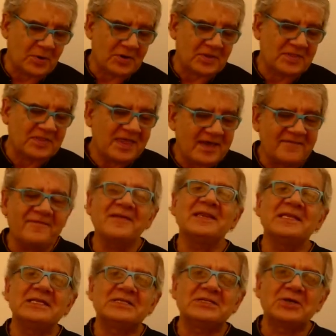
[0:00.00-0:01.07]
por
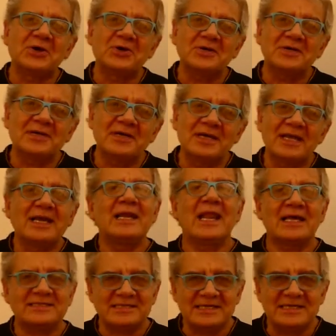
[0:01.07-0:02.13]
definición
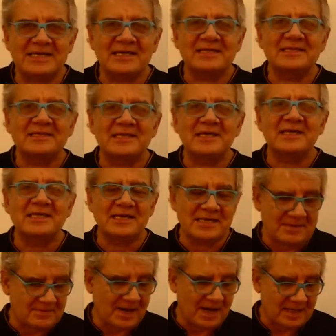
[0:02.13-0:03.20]
las siguientes
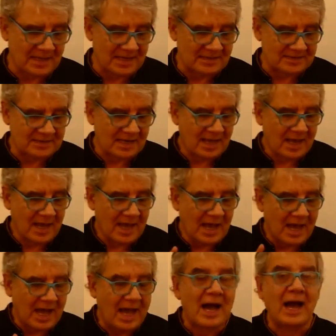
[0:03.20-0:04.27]
derivadas.
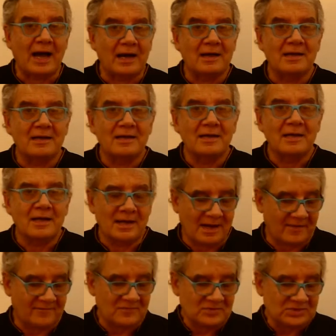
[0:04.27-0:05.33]
A.
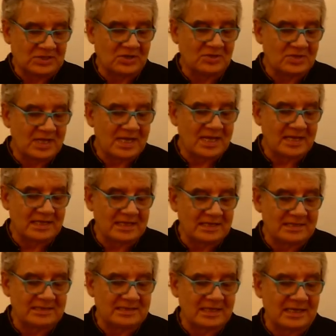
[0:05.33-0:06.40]
La función de
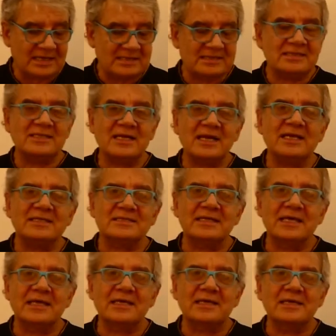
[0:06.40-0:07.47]
x es
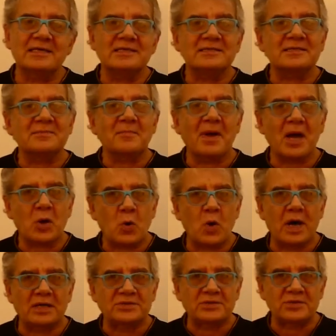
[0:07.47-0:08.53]
3x más
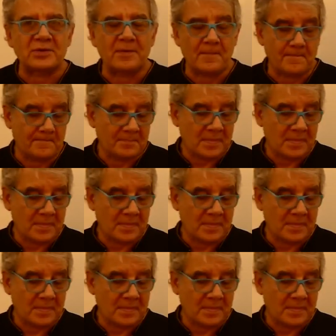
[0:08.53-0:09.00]
4.